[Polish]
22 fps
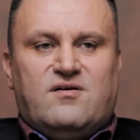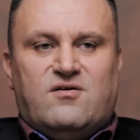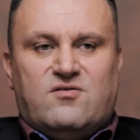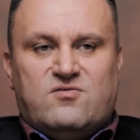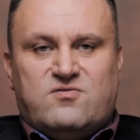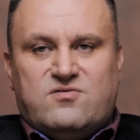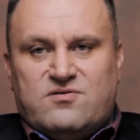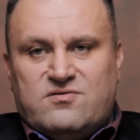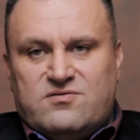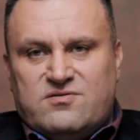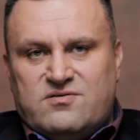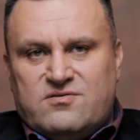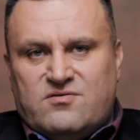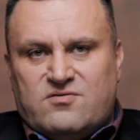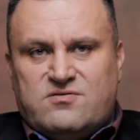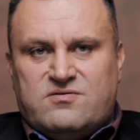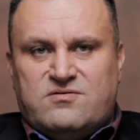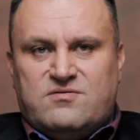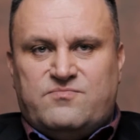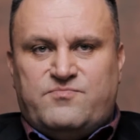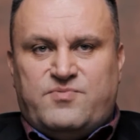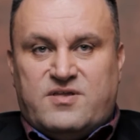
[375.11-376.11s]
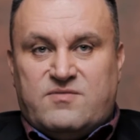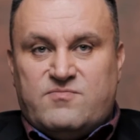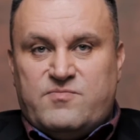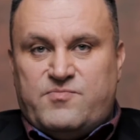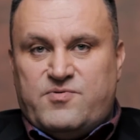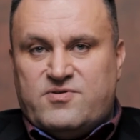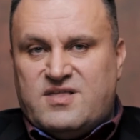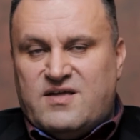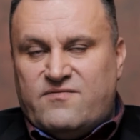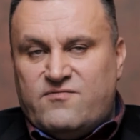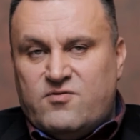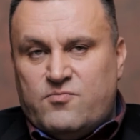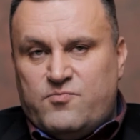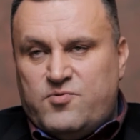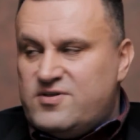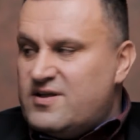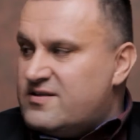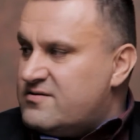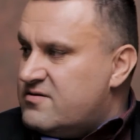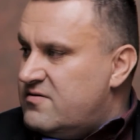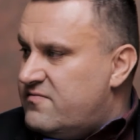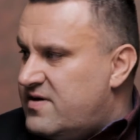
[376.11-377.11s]
od, od powiedzmy podstawy
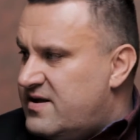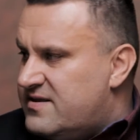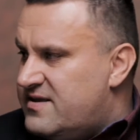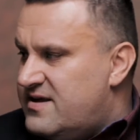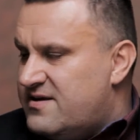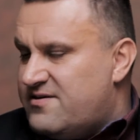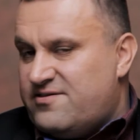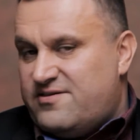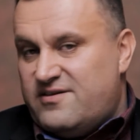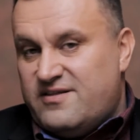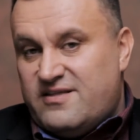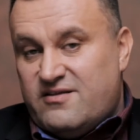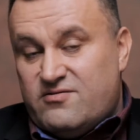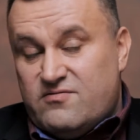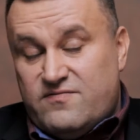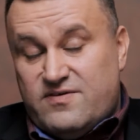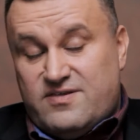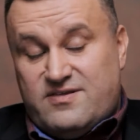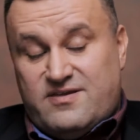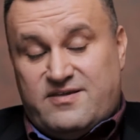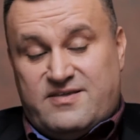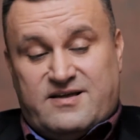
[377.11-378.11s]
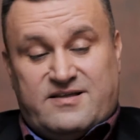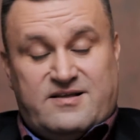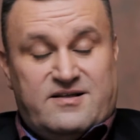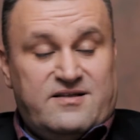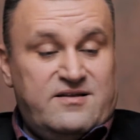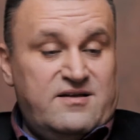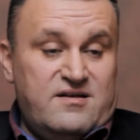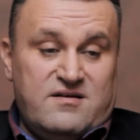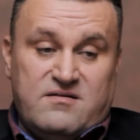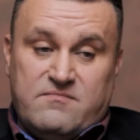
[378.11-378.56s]
opodatkowania, jakieś te darowizny i tak dalej.